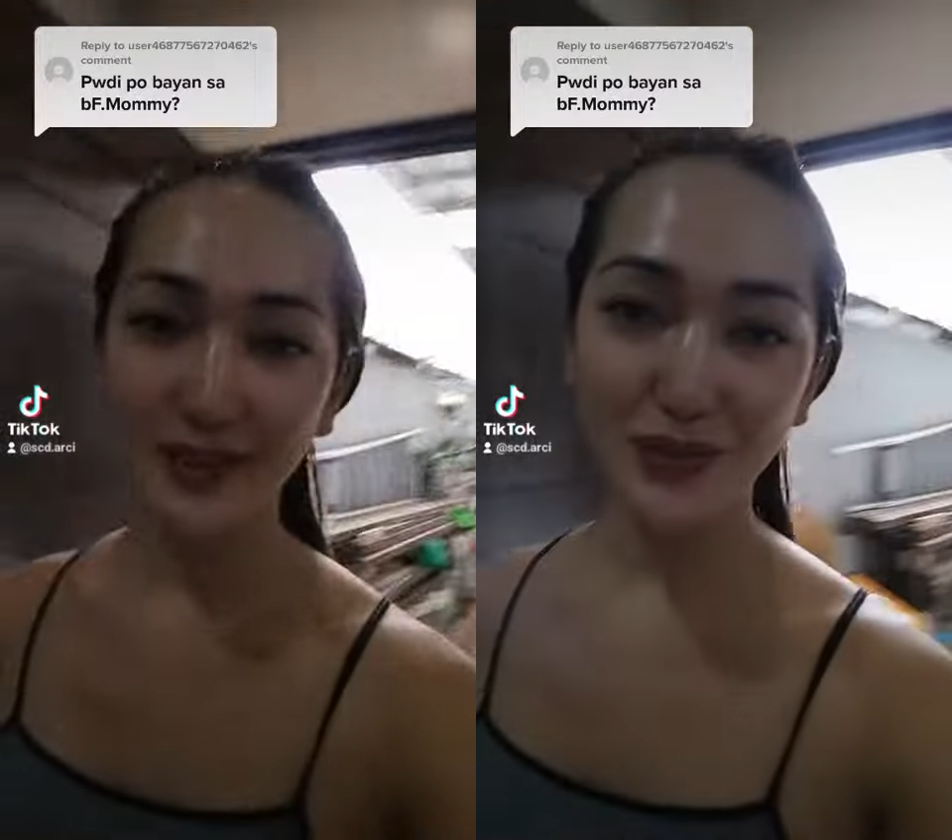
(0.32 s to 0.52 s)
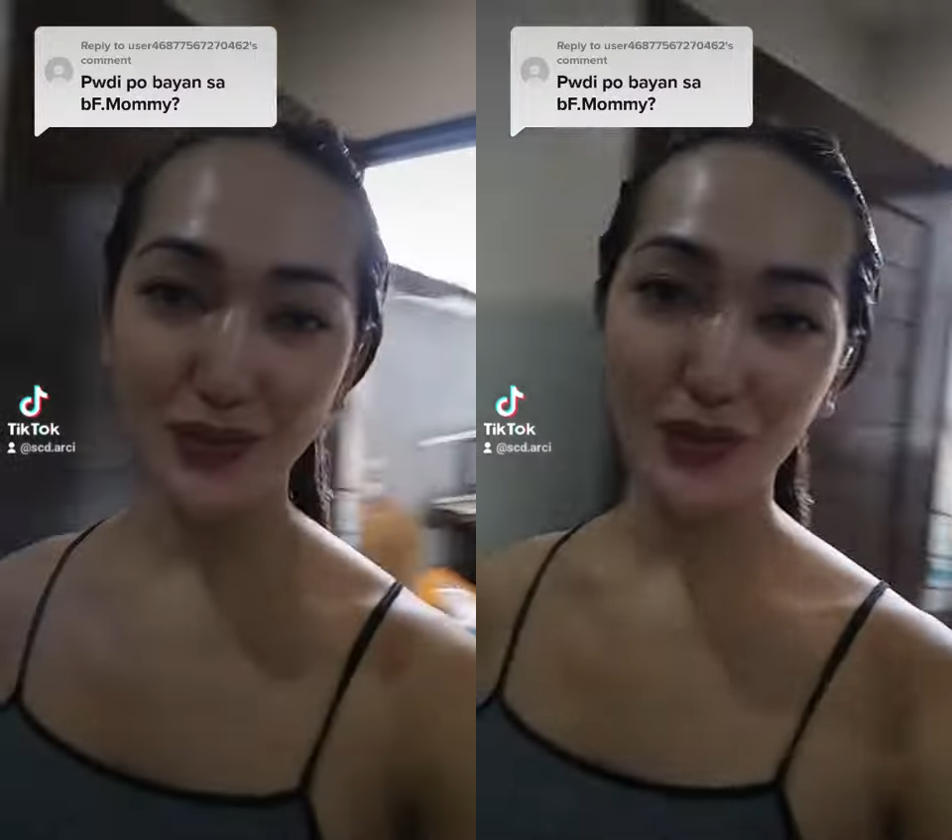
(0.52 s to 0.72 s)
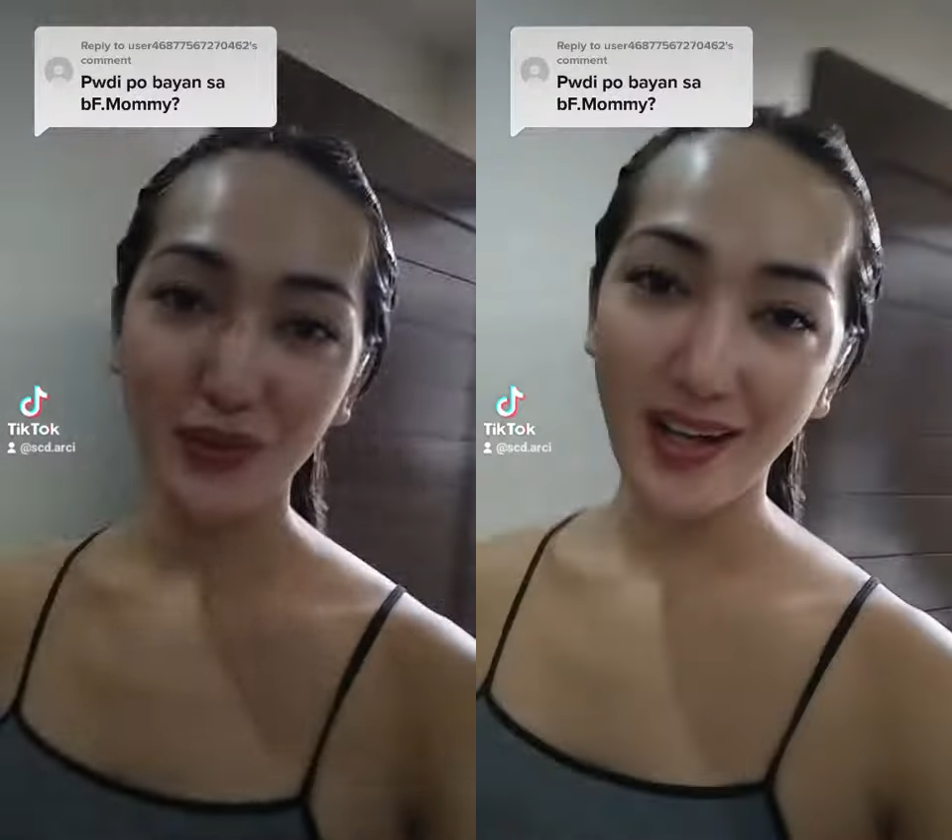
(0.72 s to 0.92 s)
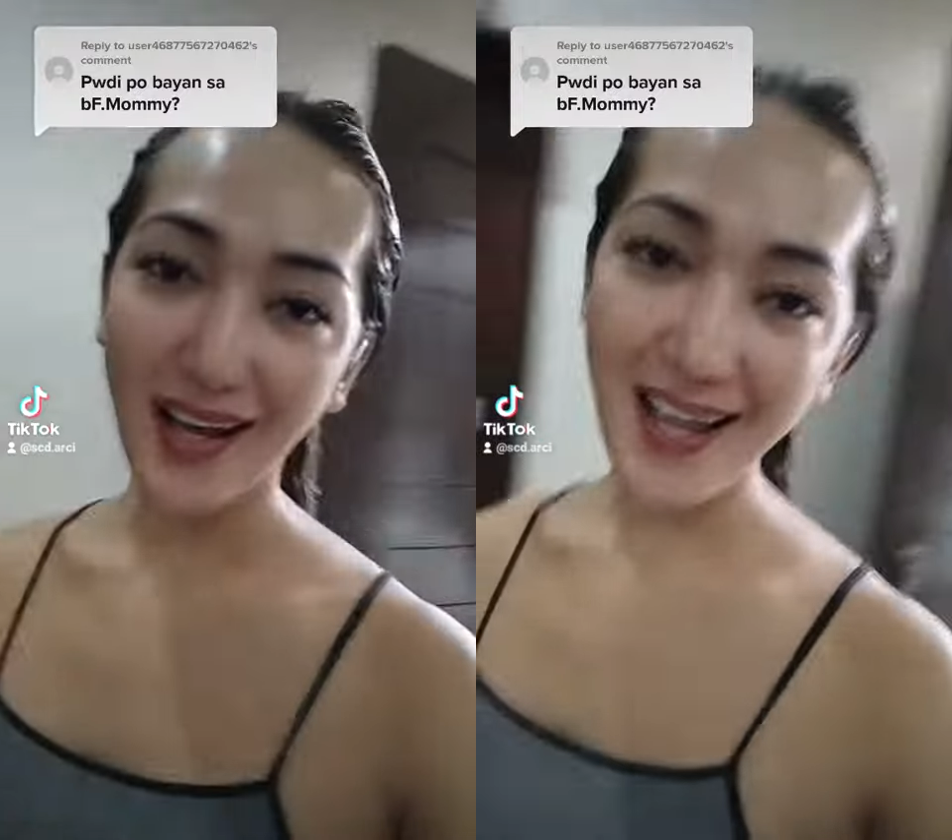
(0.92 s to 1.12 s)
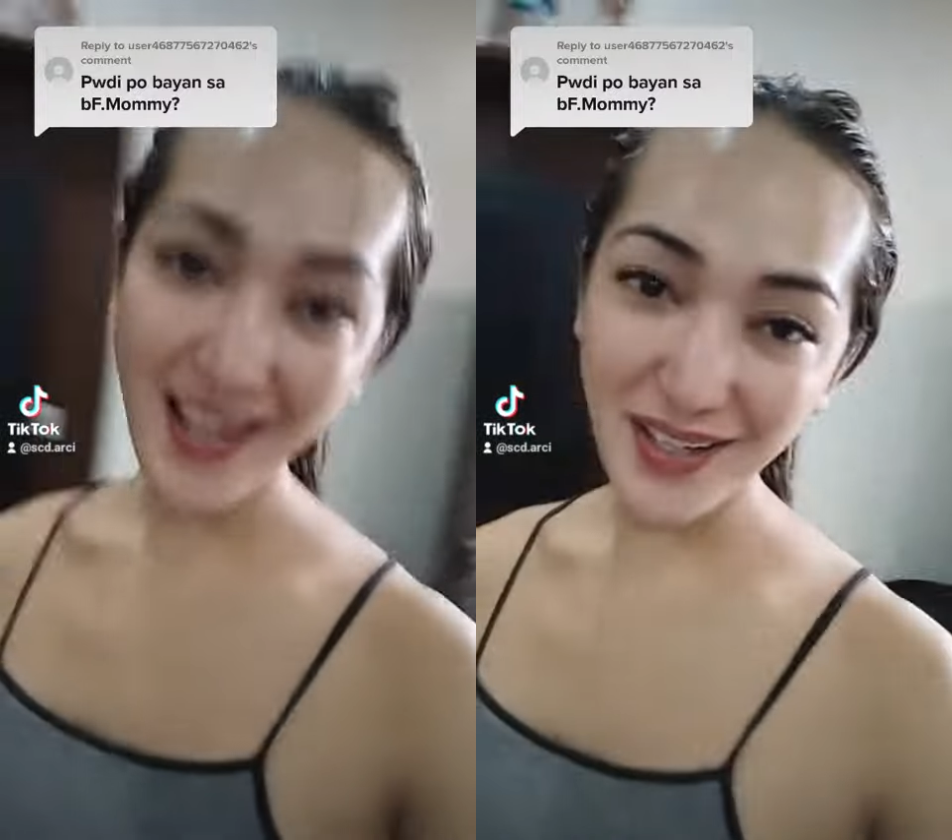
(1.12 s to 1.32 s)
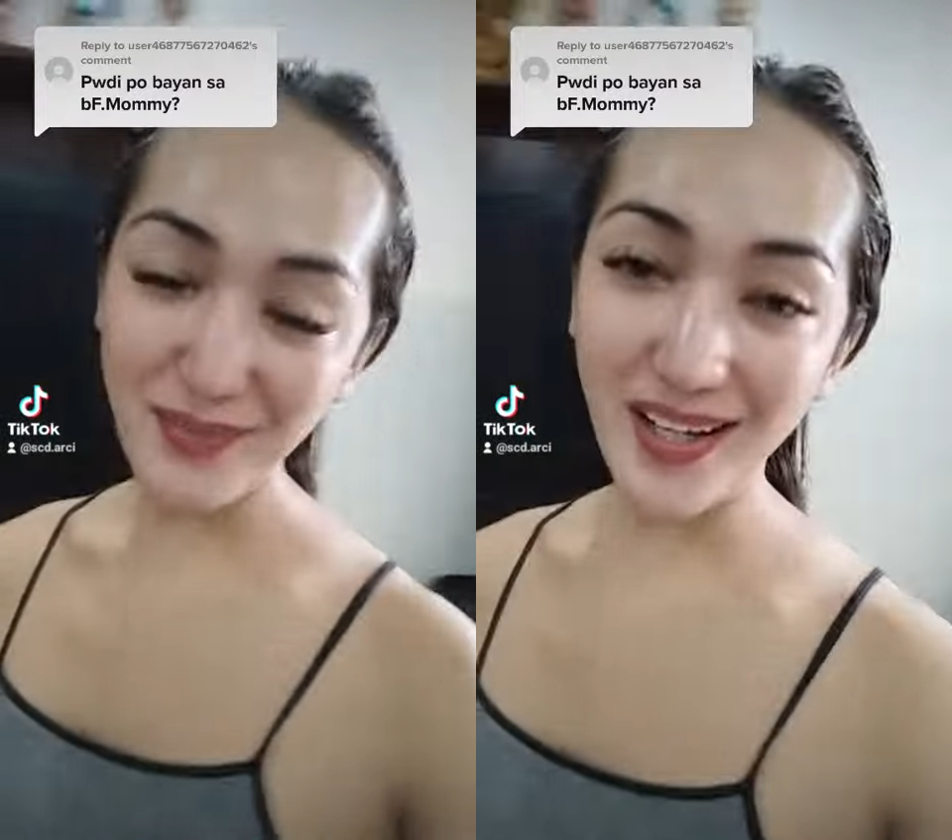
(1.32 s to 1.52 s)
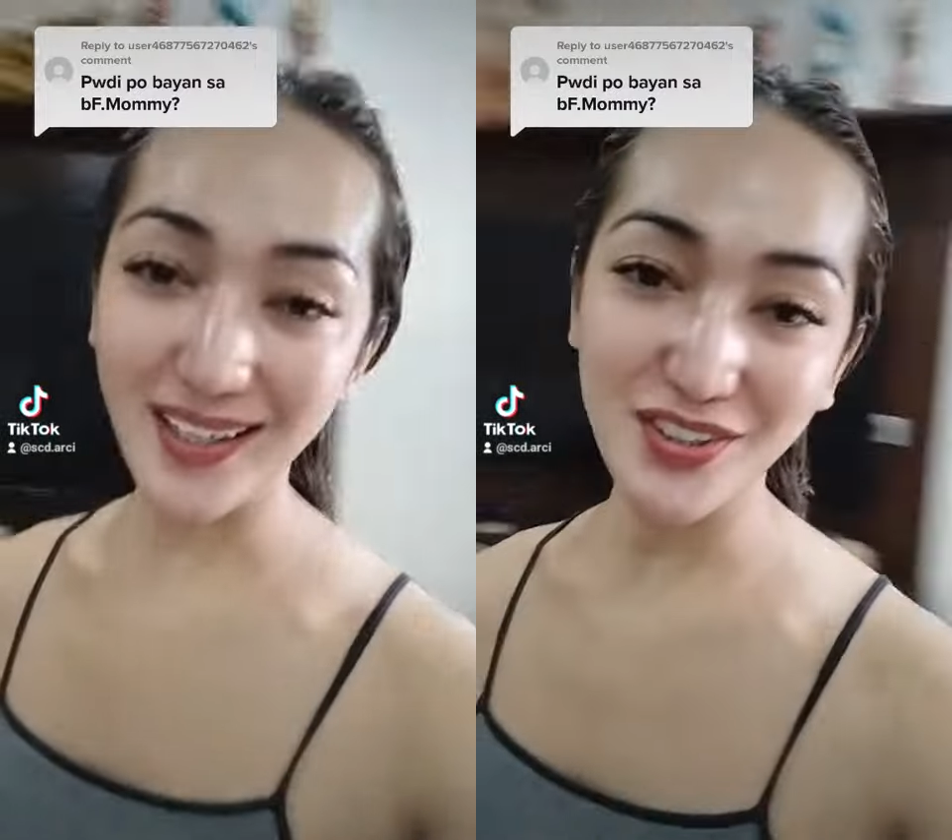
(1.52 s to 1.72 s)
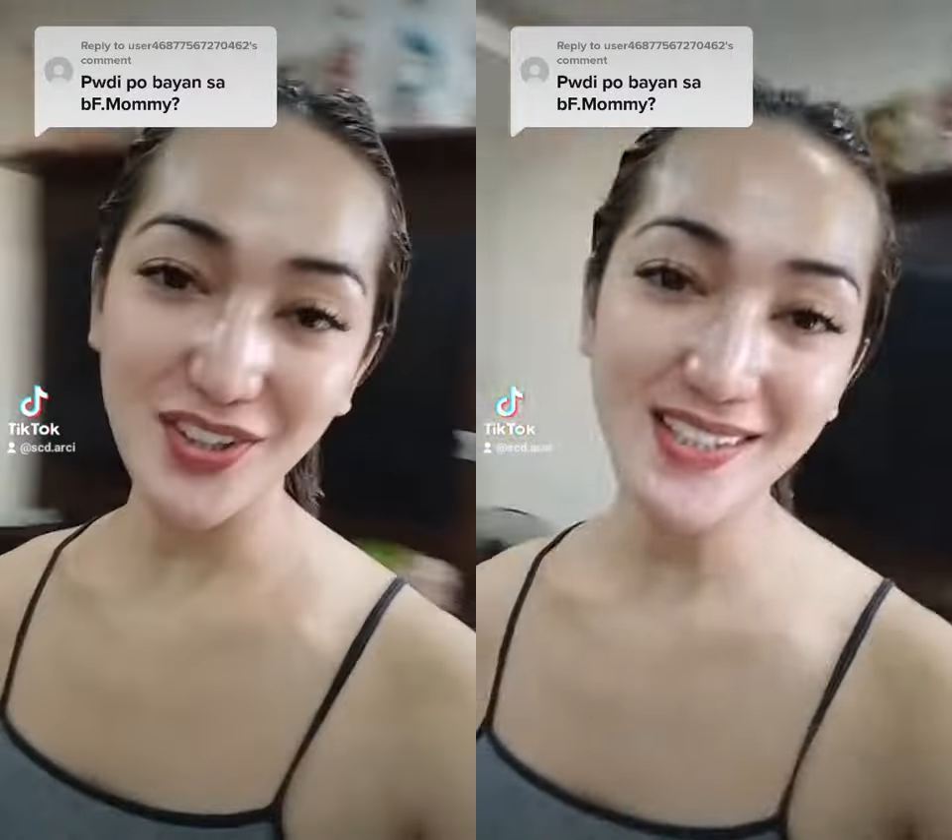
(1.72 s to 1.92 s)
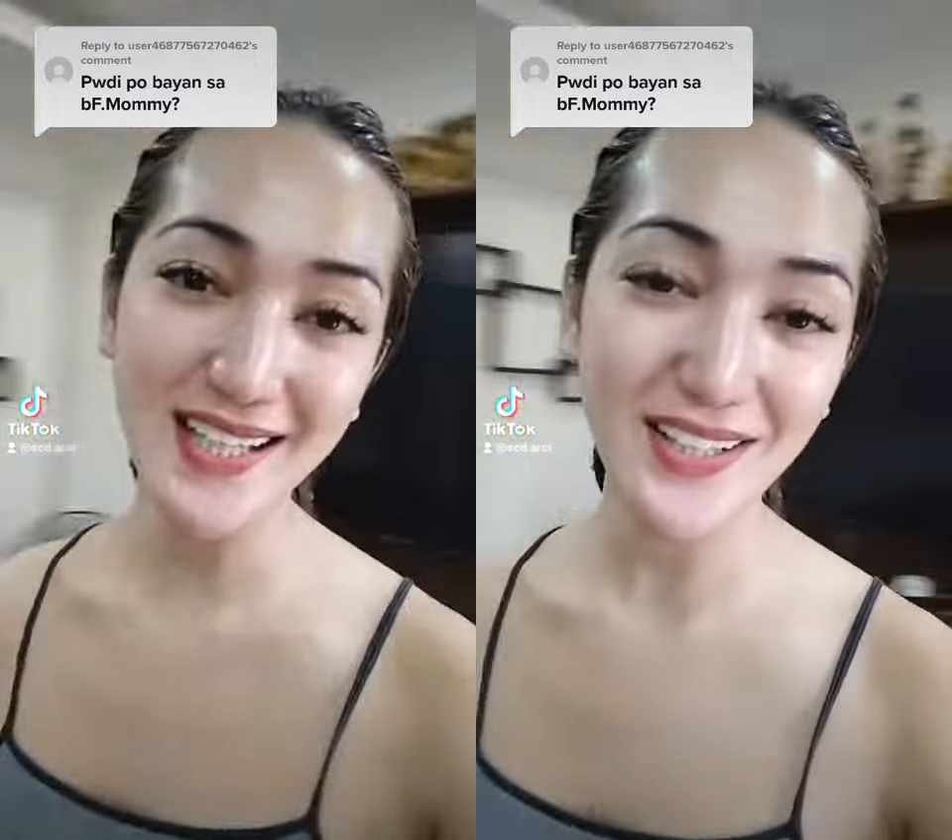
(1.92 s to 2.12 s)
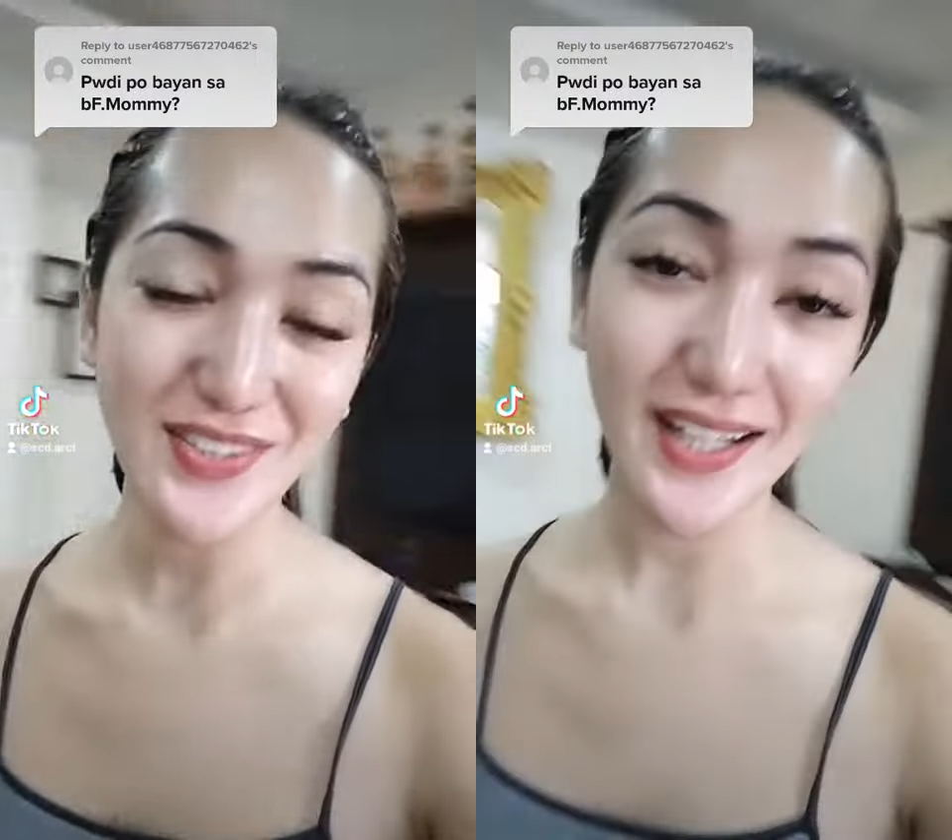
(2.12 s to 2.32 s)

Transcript: So, hi mga kajosa!